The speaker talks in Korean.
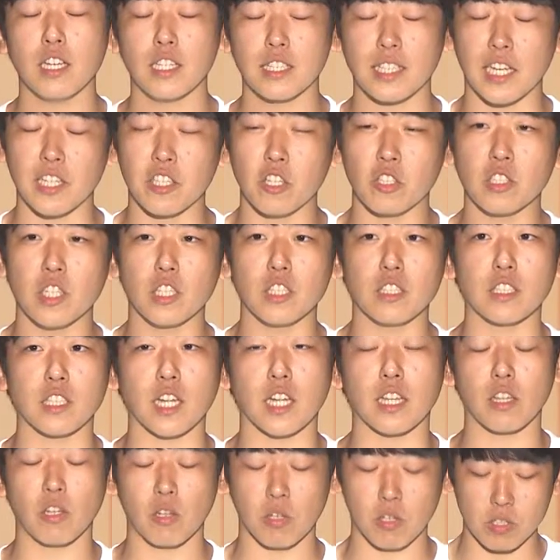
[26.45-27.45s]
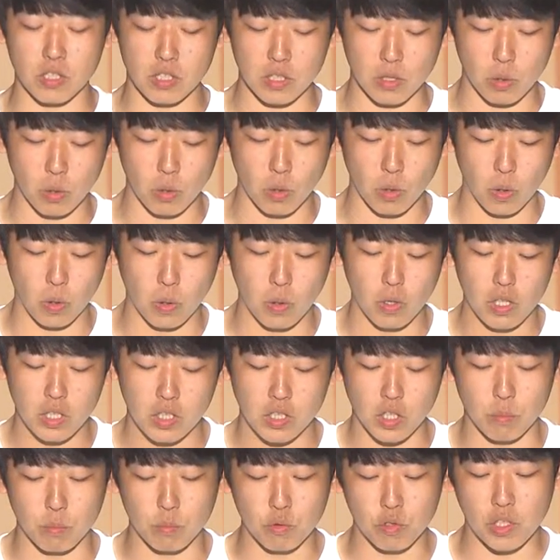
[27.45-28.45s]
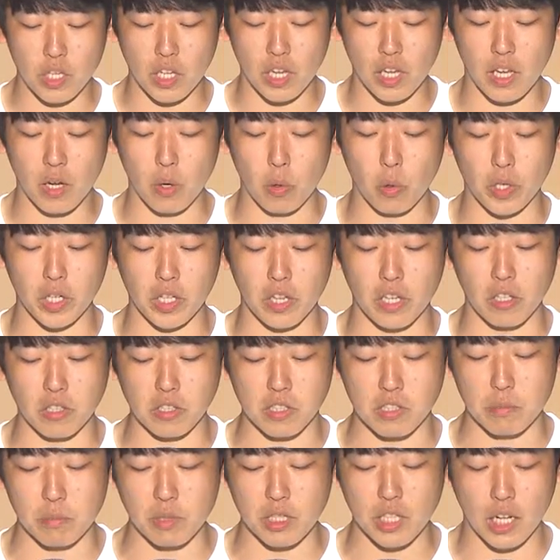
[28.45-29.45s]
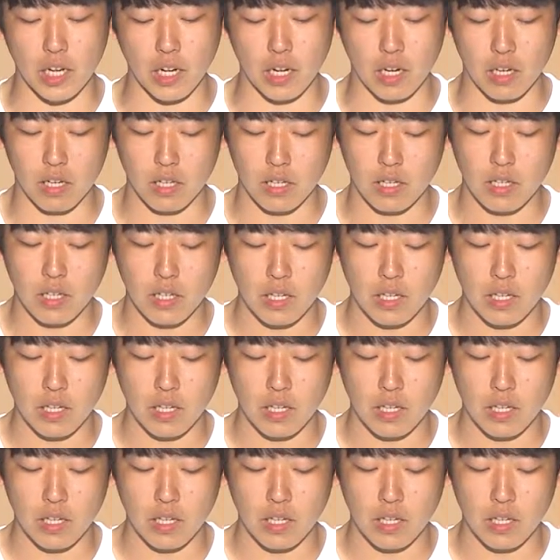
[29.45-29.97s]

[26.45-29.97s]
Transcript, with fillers: 4년제는 다 떨어지고 전문대에 오게 되었습니다.